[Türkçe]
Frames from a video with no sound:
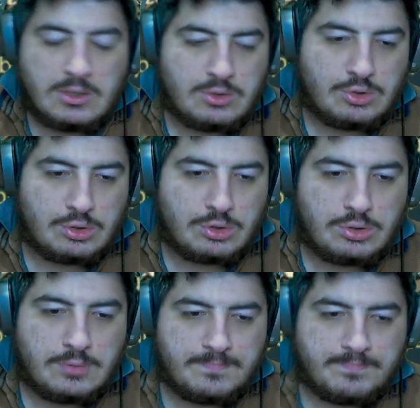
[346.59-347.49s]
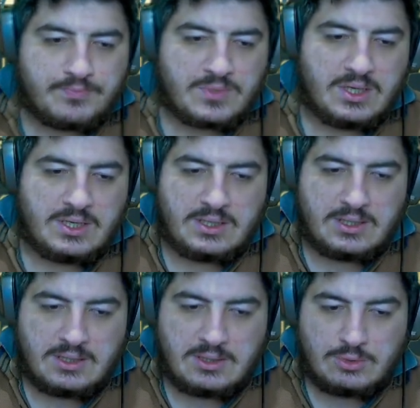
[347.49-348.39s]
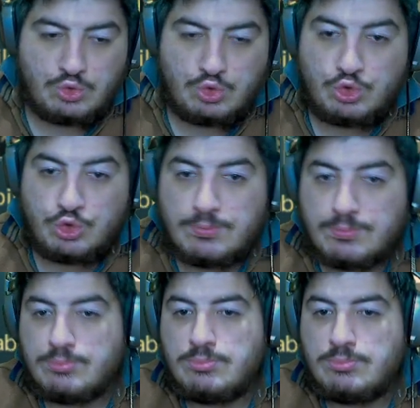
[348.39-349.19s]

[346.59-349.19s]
çünkü e, tüm